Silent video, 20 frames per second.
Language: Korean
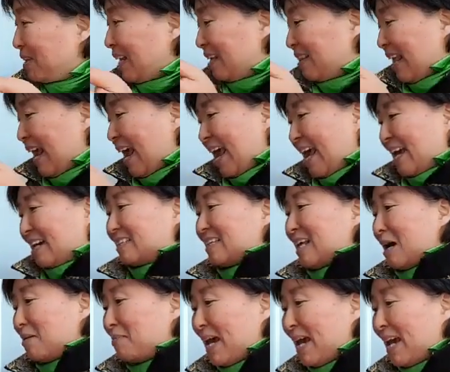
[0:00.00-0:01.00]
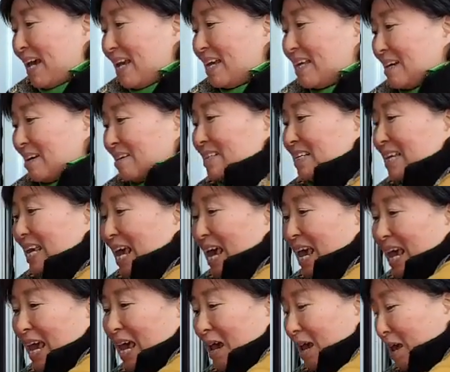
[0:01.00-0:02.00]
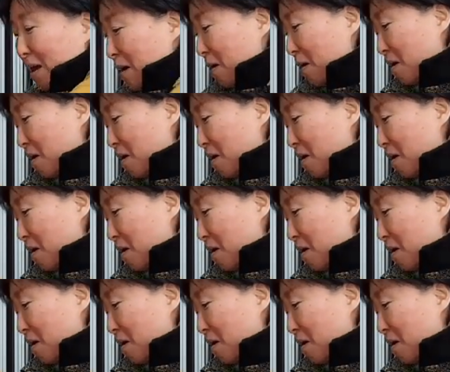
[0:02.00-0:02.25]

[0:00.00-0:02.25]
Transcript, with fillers: 네, 그 다음에 여기에